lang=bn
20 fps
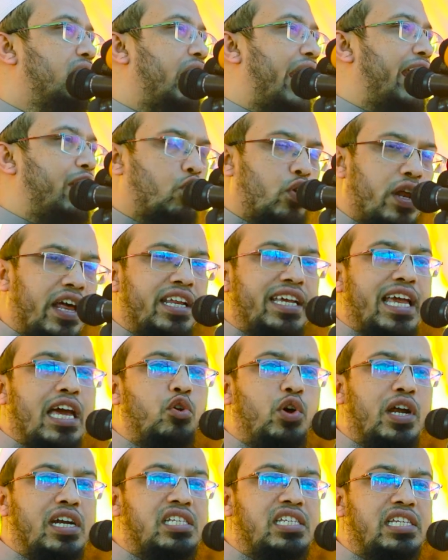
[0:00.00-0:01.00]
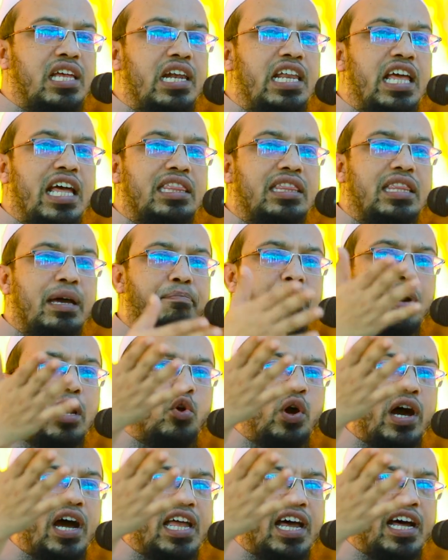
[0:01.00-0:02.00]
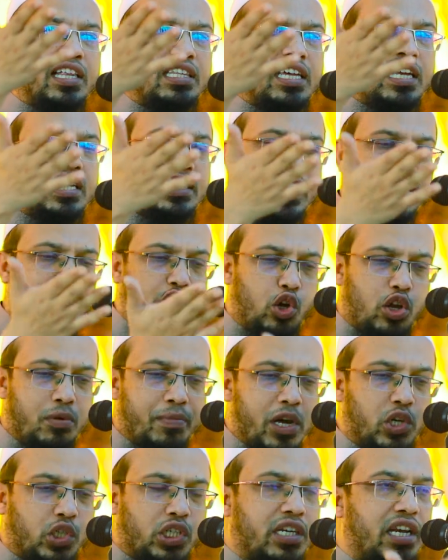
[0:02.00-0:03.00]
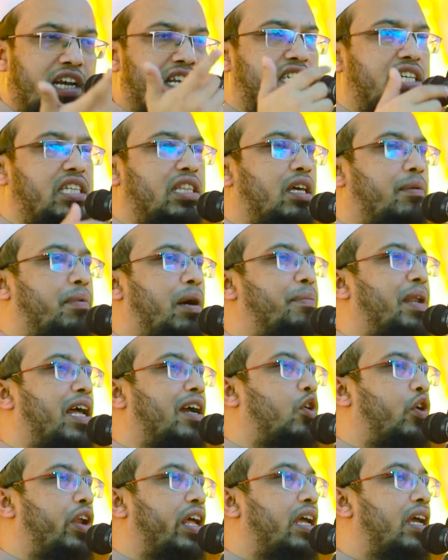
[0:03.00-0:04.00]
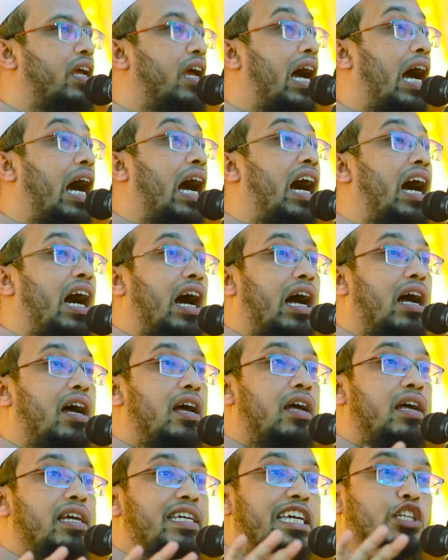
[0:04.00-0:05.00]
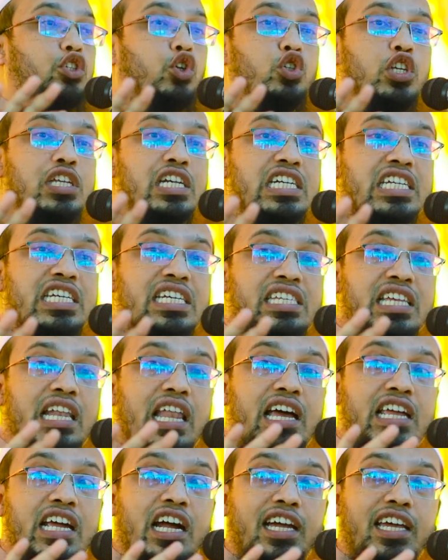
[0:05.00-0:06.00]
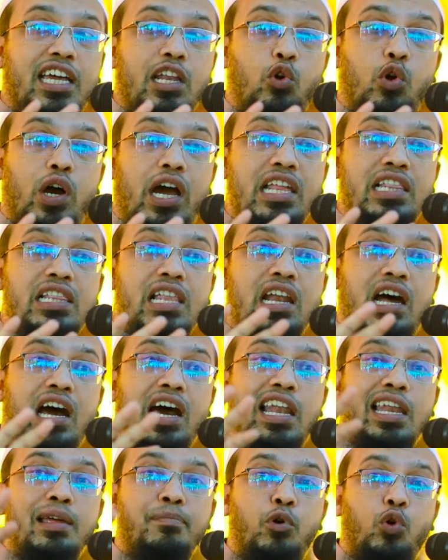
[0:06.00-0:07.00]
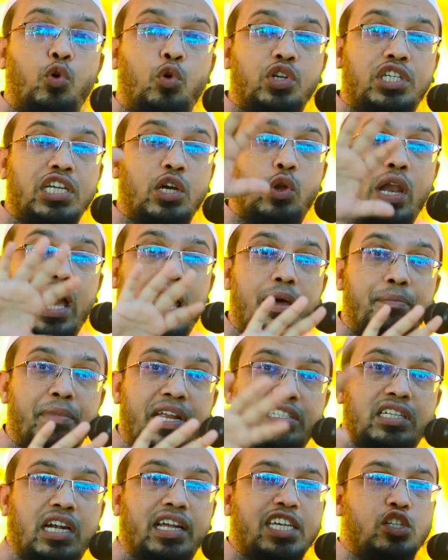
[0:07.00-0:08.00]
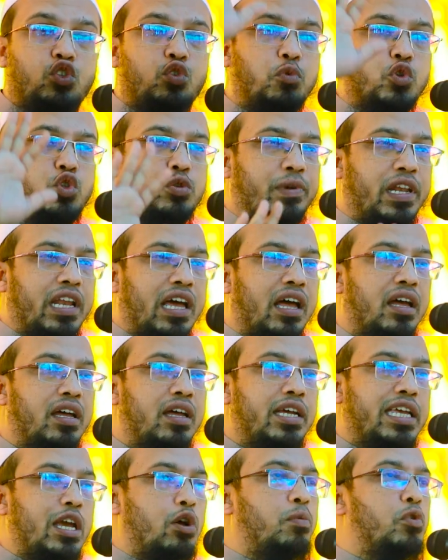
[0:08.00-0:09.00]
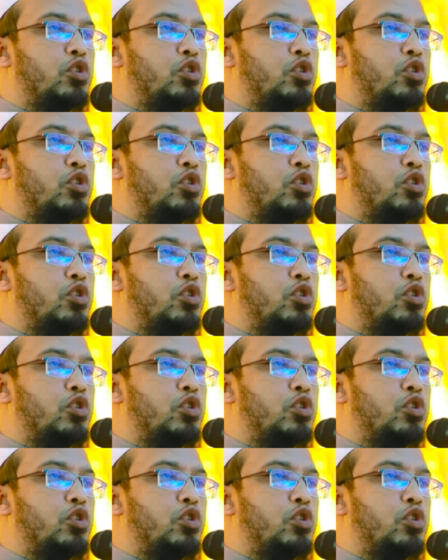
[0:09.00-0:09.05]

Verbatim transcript: এই কোরআন কেন আসছে লিয়াদ্দাব্বার আয়াতিহি যাতে করে মানুষ এটা নিয়ে চিন্তা ভাবনা করে হ্যাঁ কিছু জিনিস এসে লাই আকিলুহা ইল্লাল আলিমুন সেগুলো আলেমরা ছাড়া কিছু বুঝবে না কেউ